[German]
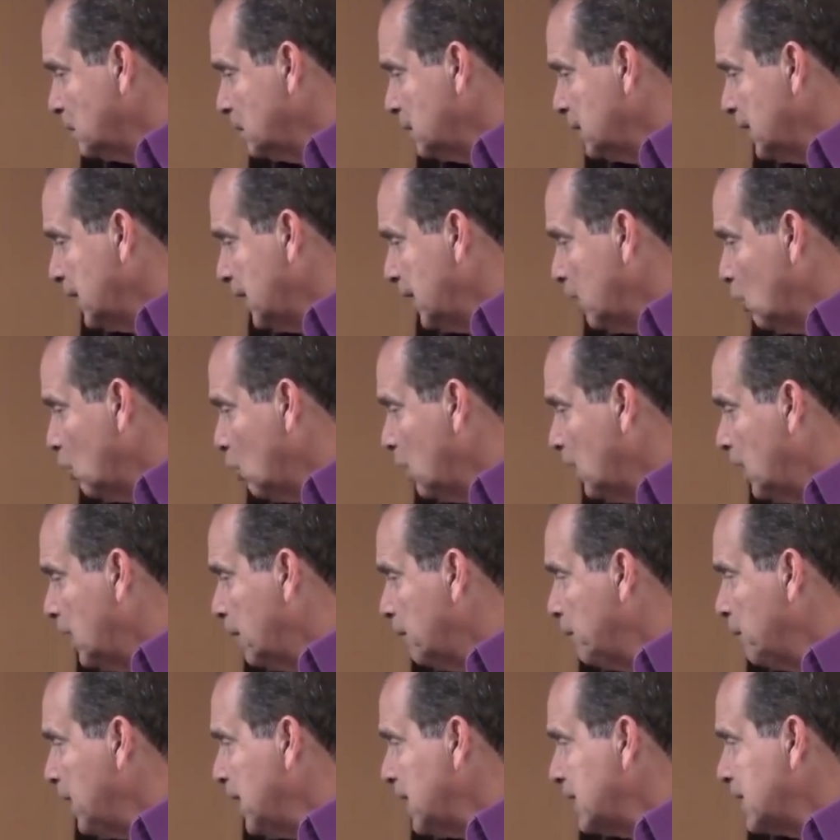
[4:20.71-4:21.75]
Je
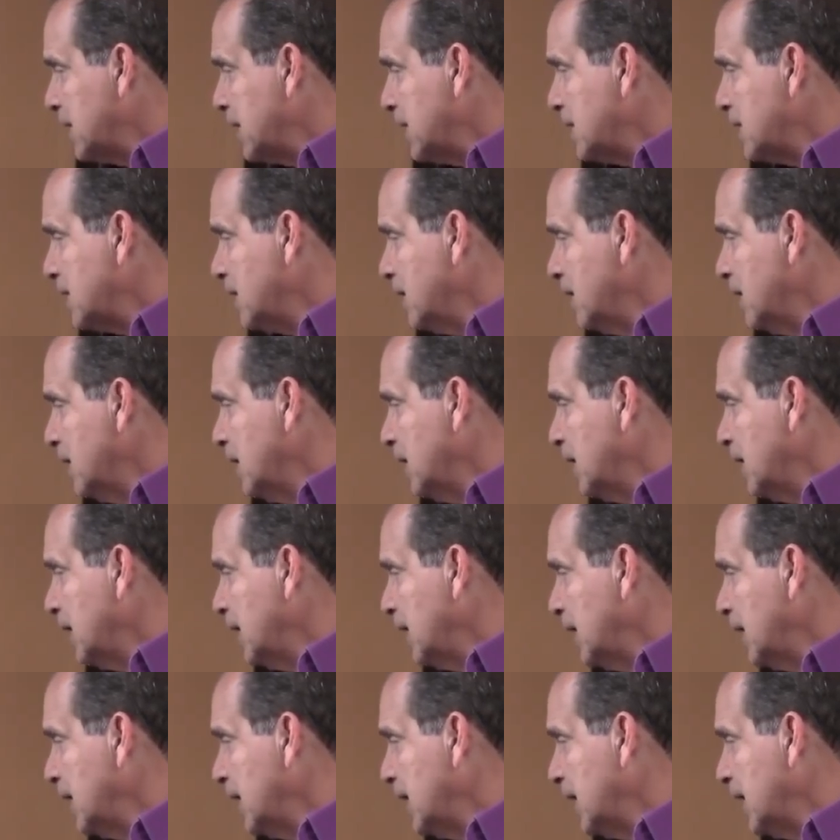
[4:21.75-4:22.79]
tiefer die Entfernung
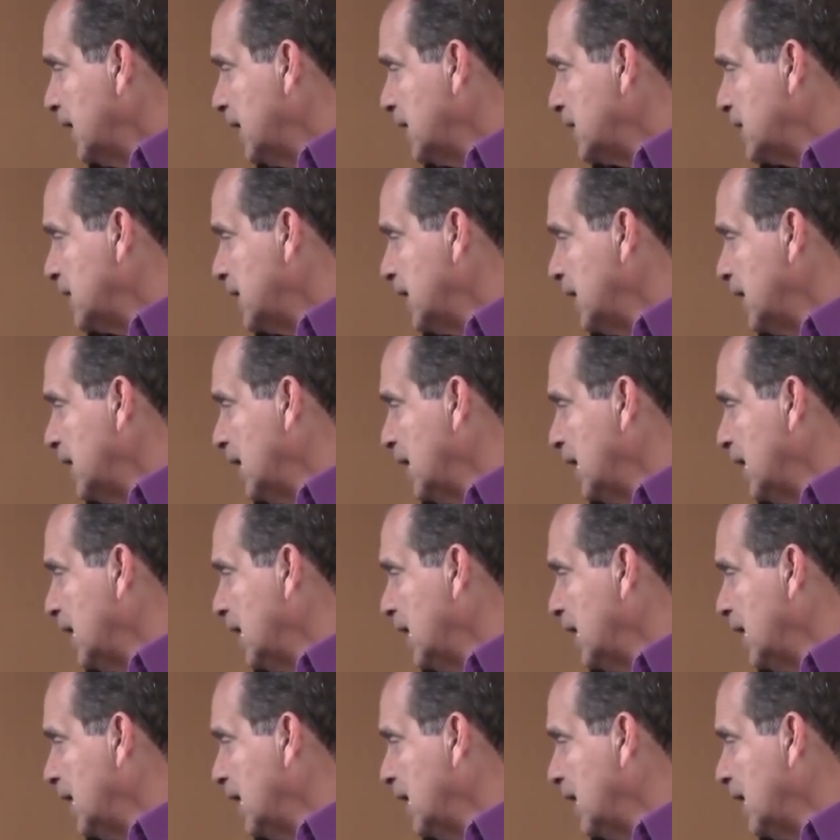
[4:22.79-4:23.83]
im Meer ist,
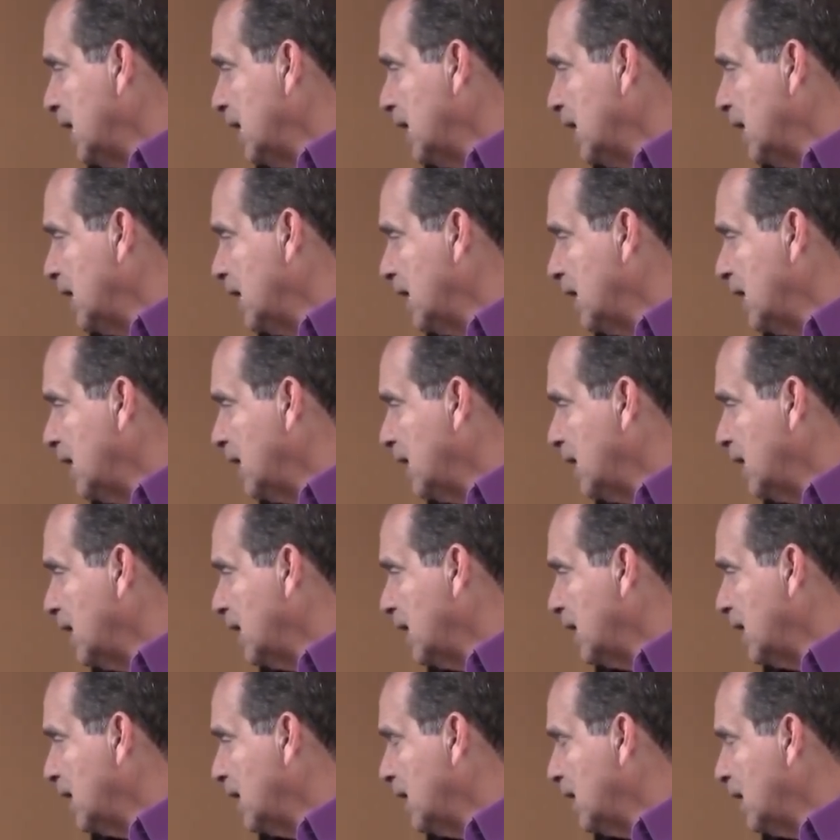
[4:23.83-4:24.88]
desto
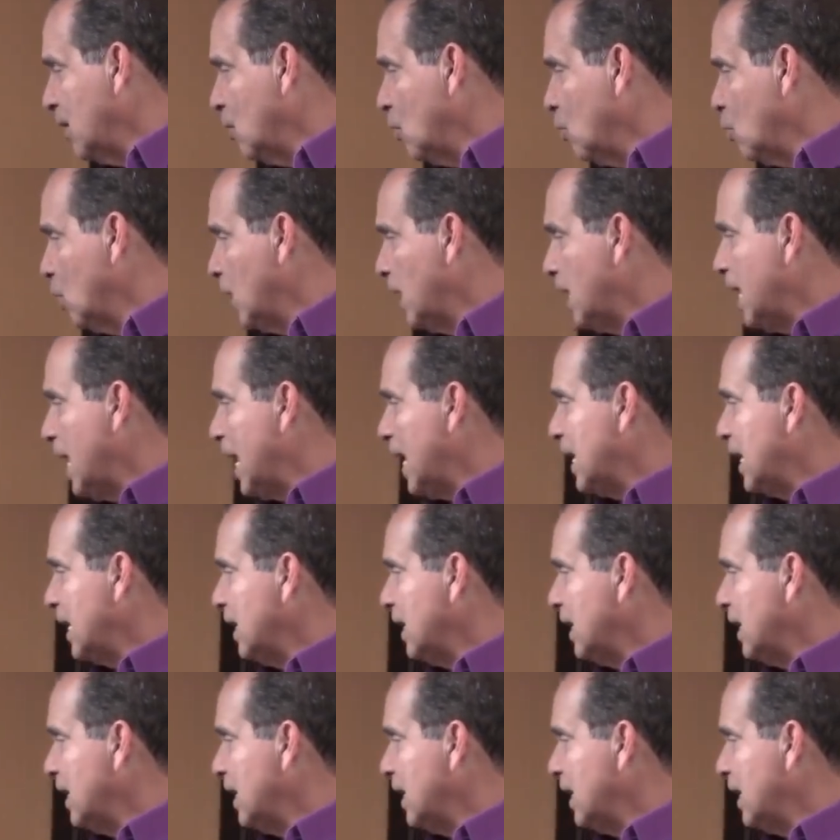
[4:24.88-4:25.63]
fettreicher ist der Fisch.